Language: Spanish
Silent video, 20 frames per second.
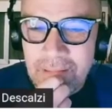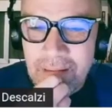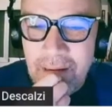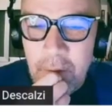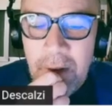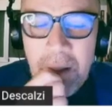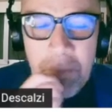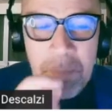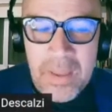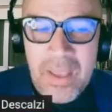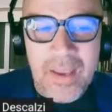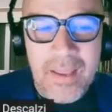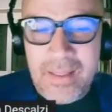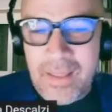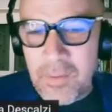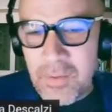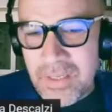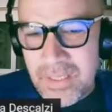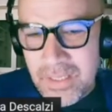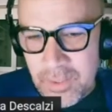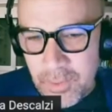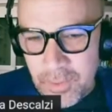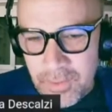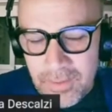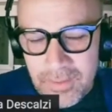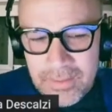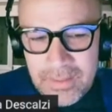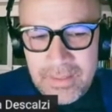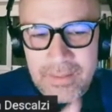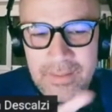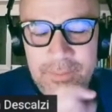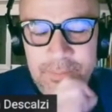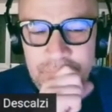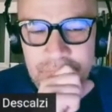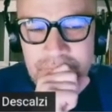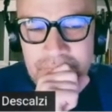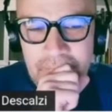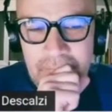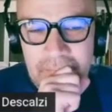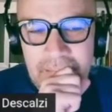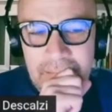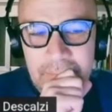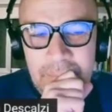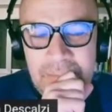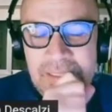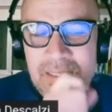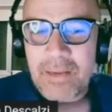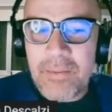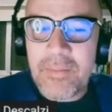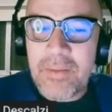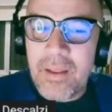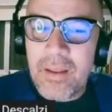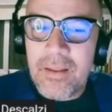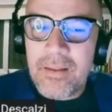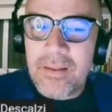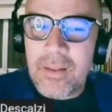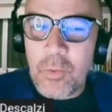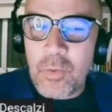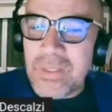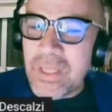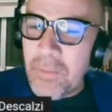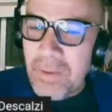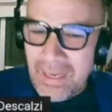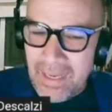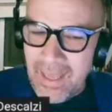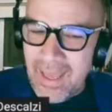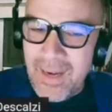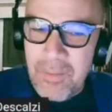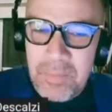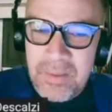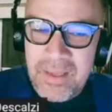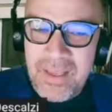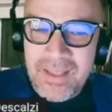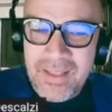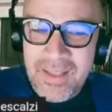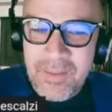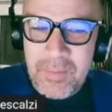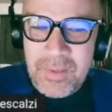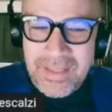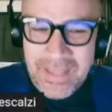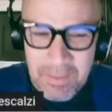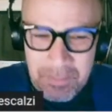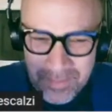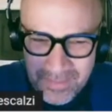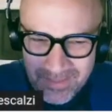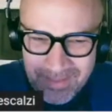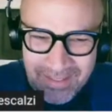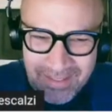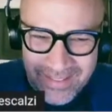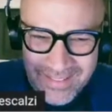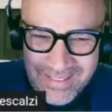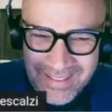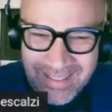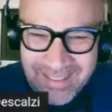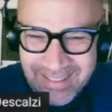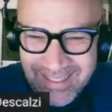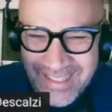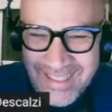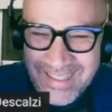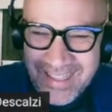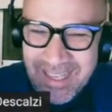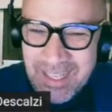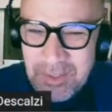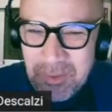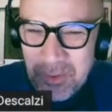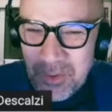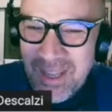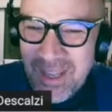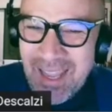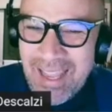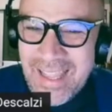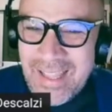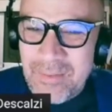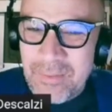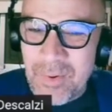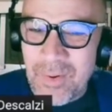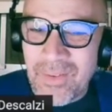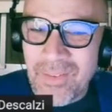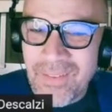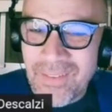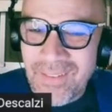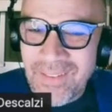Ahora, Pía, que te he visto, eh, pensaba, ¿te gusta bailar, a ti? Porque tienes tu ritmo.